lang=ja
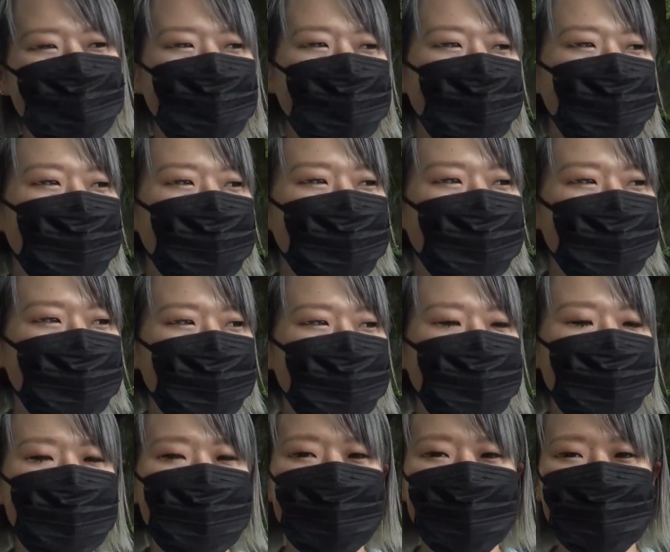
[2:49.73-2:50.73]
まあ
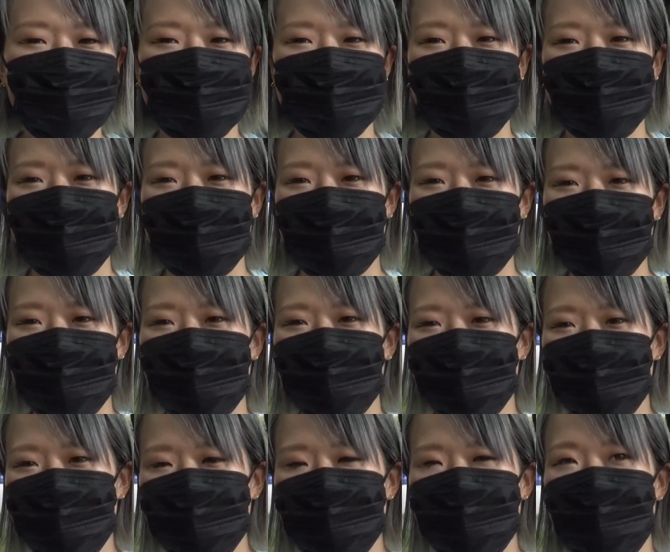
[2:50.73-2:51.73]
自力出すようになってから
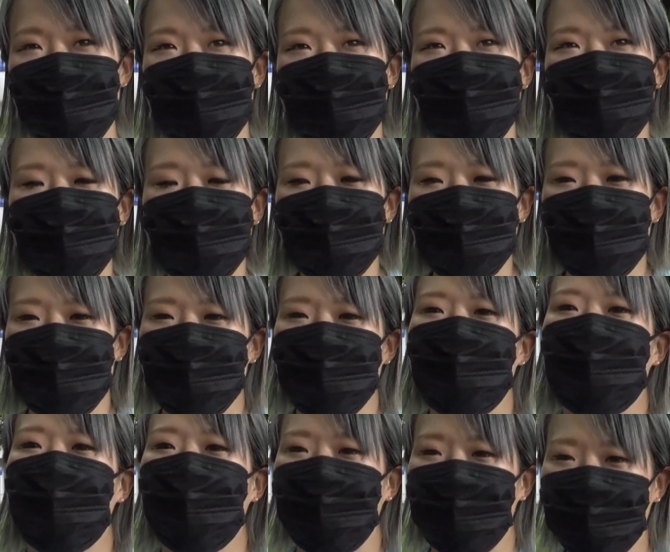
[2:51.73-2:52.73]
最初の頃出せ
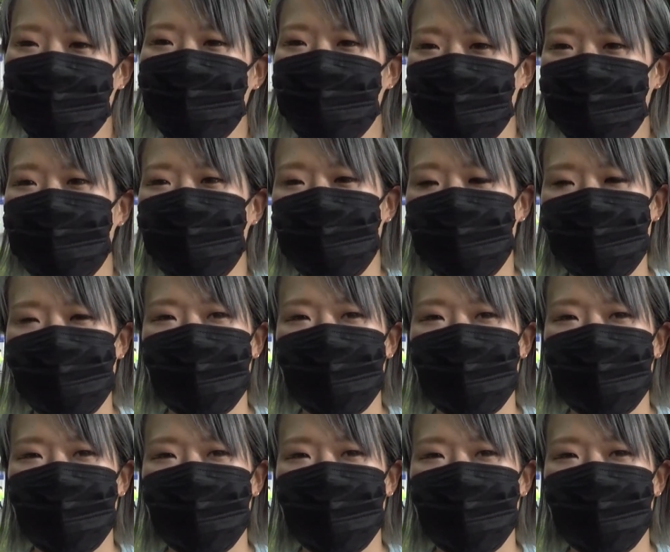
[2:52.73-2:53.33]
てなかったんで